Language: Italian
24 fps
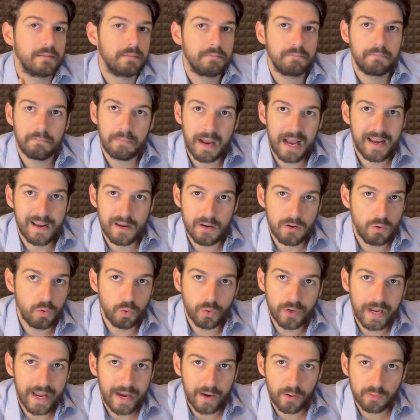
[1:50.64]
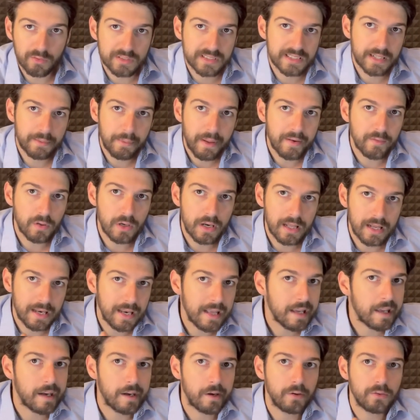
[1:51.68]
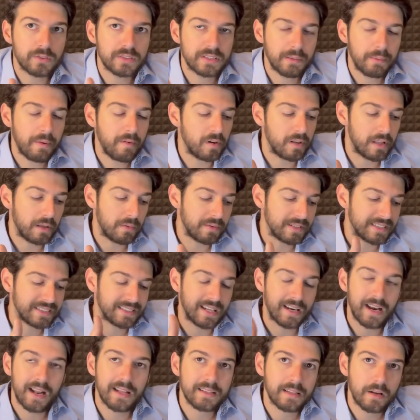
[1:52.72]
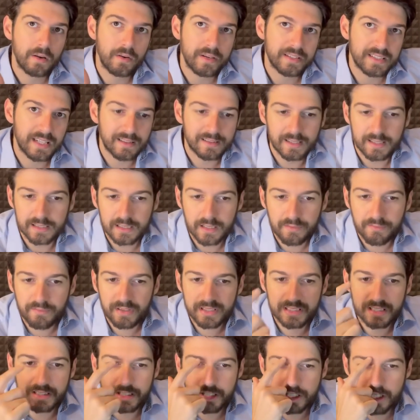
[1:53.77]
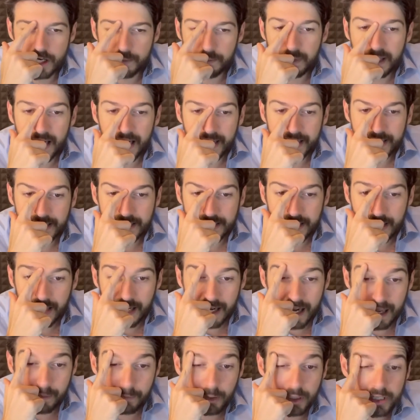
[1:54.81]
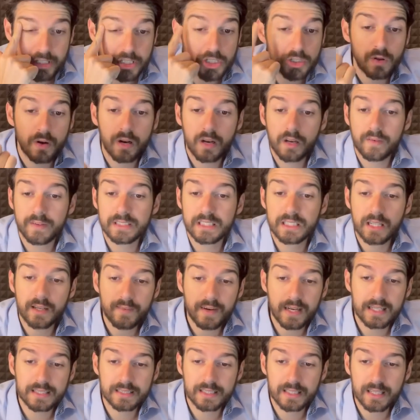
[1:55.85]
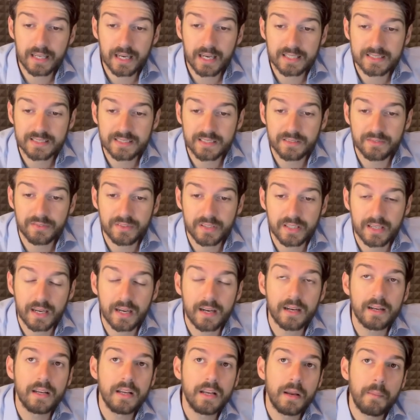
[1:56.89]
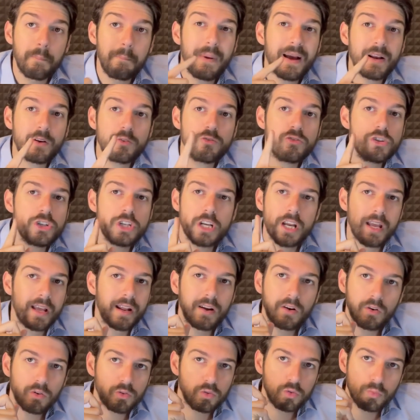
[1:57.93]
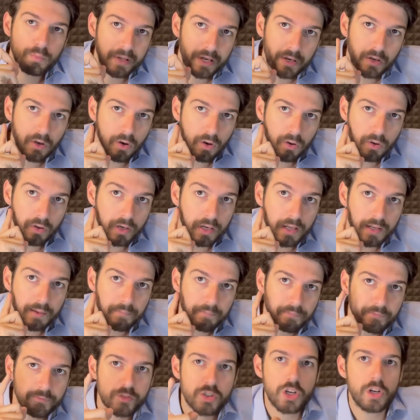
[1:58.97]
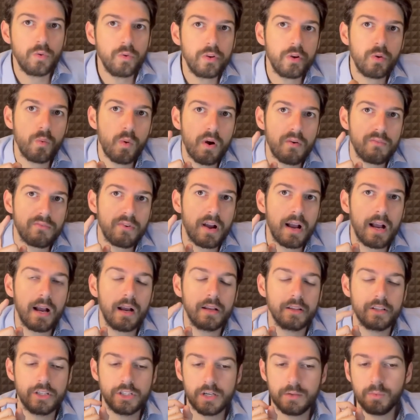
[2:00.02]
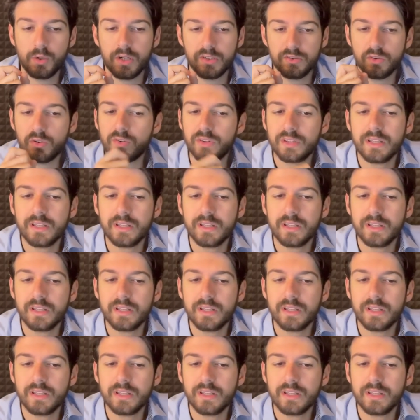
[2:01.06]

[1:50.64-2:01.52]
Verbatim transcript: Ma lui è consapevole, Allegri è consapevole di questa annata non esaltante. Infatti dice Milan, Inter e Napoli ci sono arrivate davanti in classifica, ma non ci erano superiori. Cioè lui qua fa diciamo una sorta